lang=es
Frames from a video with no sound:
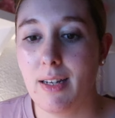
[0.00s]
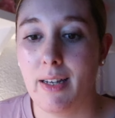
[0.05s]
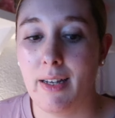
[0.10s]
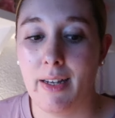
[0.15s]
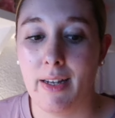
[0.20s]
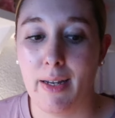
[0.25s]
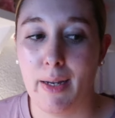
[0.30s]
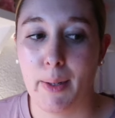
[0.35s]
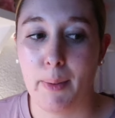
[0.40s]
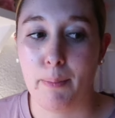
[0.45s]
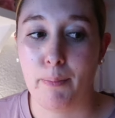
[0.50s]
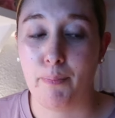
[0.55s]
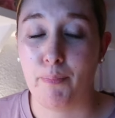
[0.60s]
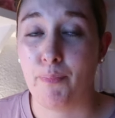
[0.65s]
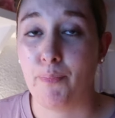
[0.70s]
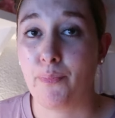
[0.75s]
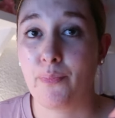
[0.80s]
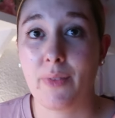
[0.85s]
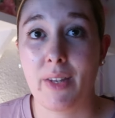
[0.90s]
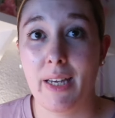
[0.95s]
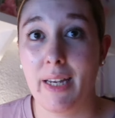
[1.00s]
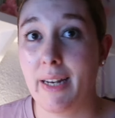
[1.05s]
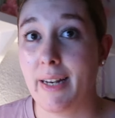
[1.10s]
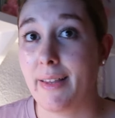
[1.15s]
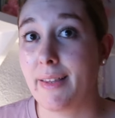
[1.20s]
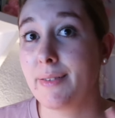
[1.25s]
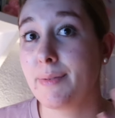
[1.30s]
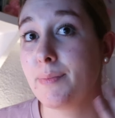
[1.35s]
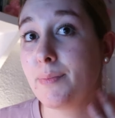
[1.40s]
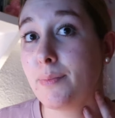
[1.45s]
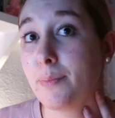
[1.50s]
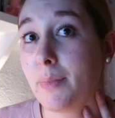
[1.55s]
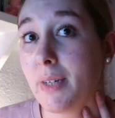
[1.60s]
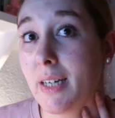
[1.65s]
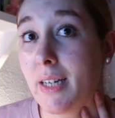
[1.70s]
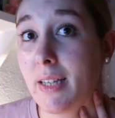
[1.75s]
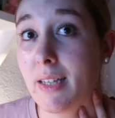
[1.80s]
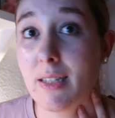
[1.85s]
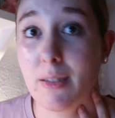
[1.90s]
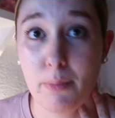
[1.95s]
Eh, y me
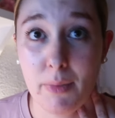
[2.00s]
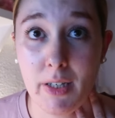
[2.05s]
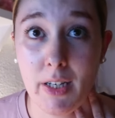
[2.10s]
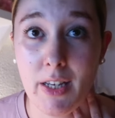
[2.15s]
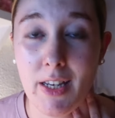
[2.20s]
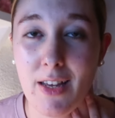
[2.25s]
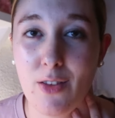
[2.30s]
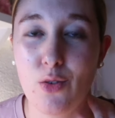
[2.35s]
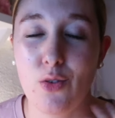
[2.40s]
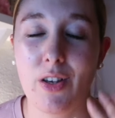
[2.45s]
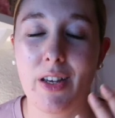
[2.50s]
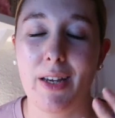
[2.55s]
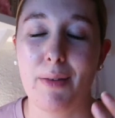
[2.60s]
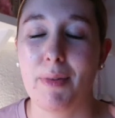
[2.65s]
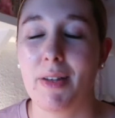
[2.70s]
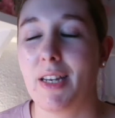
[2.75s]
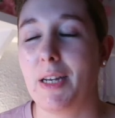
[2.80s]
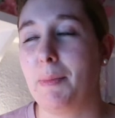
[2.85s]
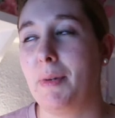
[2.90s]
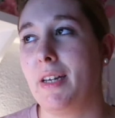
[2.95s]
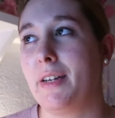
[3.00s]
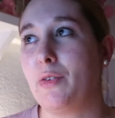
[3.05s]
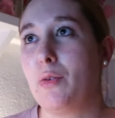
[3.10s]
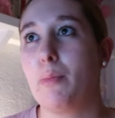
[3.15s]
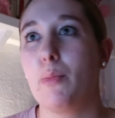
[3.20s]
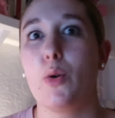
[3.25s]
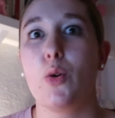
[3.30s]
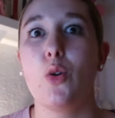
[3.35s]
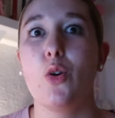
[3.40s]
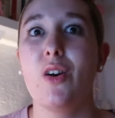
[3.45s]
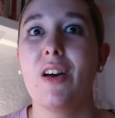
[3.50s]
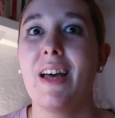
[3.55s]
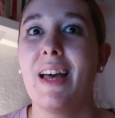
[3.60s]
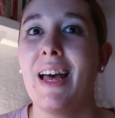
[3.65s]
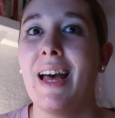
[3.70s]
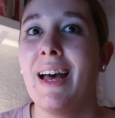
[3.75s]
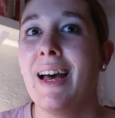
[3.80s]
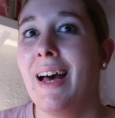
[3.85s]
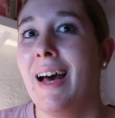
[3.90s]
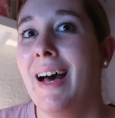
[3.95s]
he desmaquillado, que madre mía, no puedo
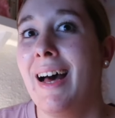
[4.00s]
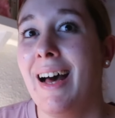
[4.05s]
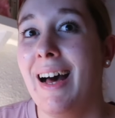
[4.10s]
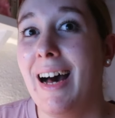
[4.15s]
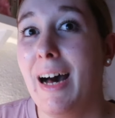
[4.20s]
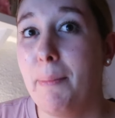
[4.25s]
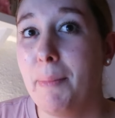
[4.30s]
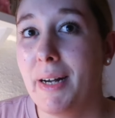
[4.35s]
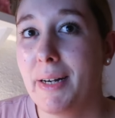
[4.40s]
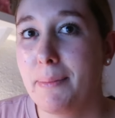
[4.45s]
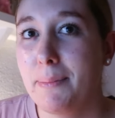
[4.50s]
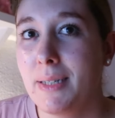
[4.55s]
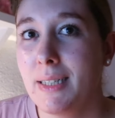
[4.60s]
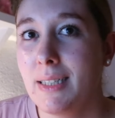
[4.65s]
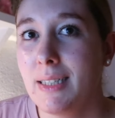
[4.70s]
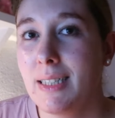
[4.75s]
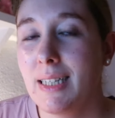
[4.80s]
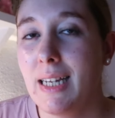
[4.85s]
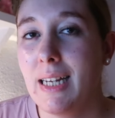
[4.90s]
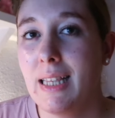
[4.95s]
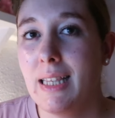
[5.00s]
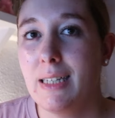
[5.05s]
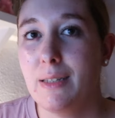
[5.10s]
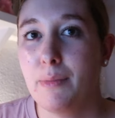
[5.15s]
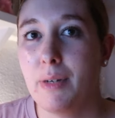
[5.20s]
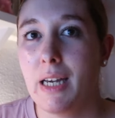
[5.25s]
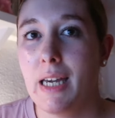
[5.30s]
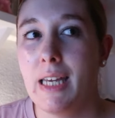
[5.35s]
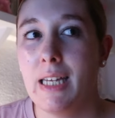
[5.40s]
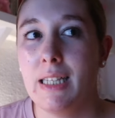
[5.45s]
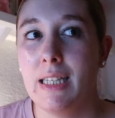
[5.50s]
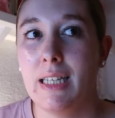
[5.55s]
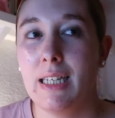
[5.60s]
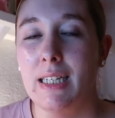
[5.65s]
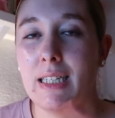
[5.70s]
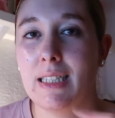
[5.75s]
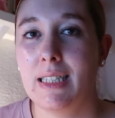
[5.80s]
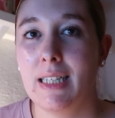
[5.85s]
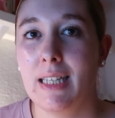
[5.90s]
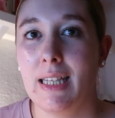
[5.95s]
amar más el
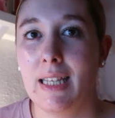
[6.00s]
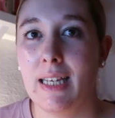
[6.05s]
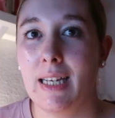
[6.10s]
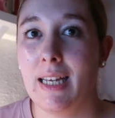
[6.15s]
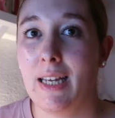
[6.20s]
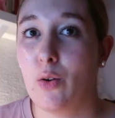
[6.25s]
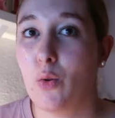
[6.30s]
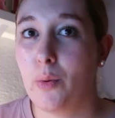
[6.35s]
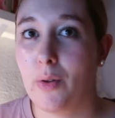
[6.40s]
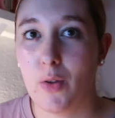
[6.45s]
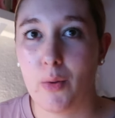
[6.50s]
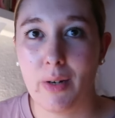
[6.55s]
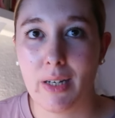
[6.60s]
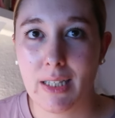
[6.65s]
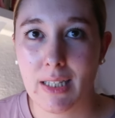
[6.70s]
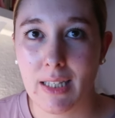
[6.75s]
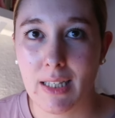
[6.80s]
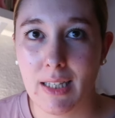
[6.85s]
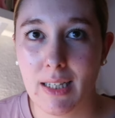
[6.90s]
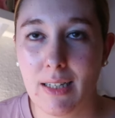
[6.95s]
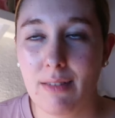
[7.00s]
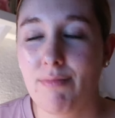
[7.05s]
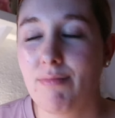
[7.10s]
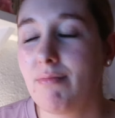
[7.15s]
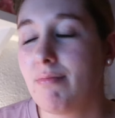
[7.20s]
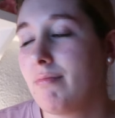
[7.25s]
desmaquillante este de W7.